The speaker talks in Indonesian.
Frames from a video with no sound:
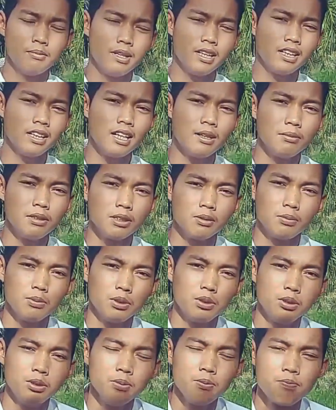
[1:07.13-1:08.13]
baiklah mas
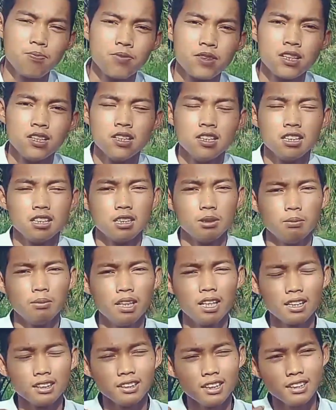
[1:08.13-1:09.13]
bro
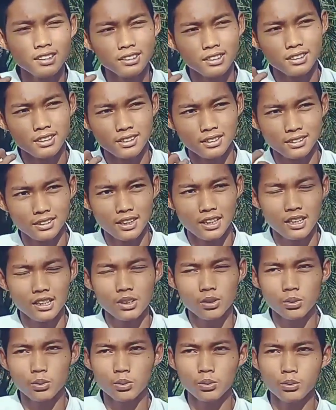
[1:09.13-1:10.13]
sebenarnya channel saya
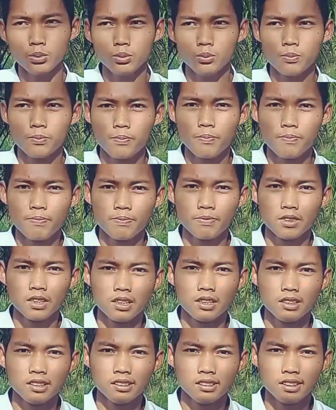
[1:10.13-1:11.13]
itu
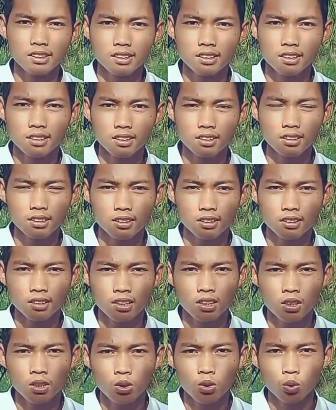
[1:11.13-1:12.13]
channel
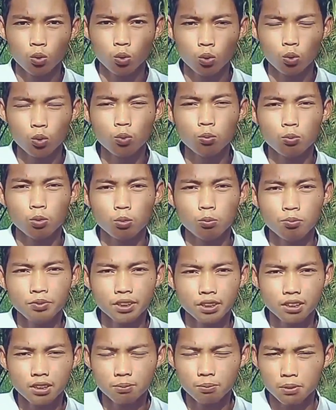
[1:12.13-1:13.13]
umum
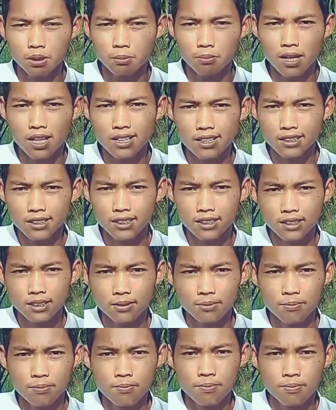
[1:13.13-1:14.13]
channel pribadi
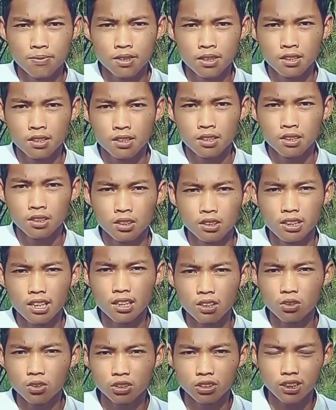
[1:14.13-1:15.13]
yang
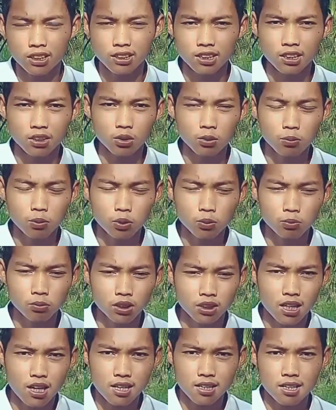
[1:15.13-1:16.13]
kontennya itu belum
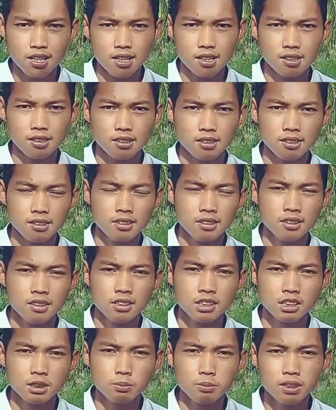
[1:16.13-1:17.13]
terarah
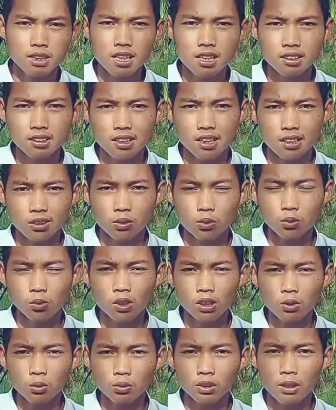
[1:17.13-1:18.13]
sebenarnya
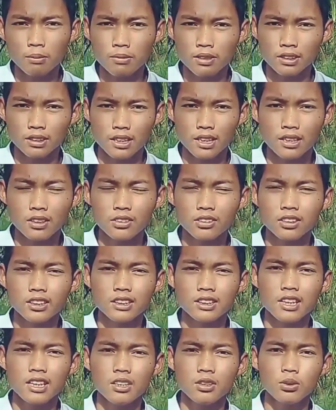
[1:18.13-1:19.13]
tujuan utama saya
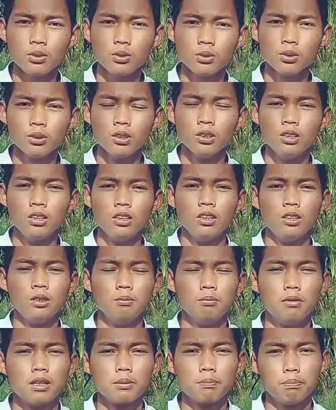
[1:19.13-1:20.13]
kontennya itu
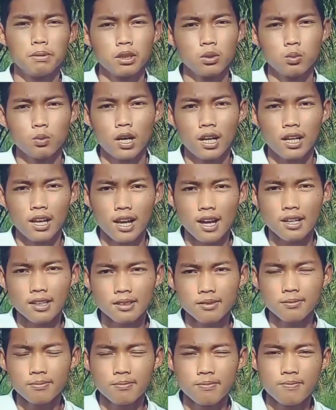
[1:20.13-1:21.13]
berpetualang
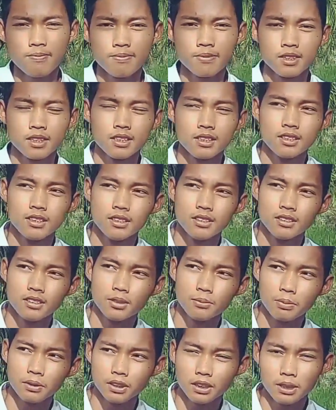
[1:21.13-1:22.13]

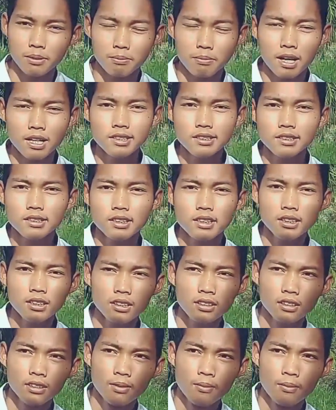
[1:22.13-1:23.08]
seperti mancing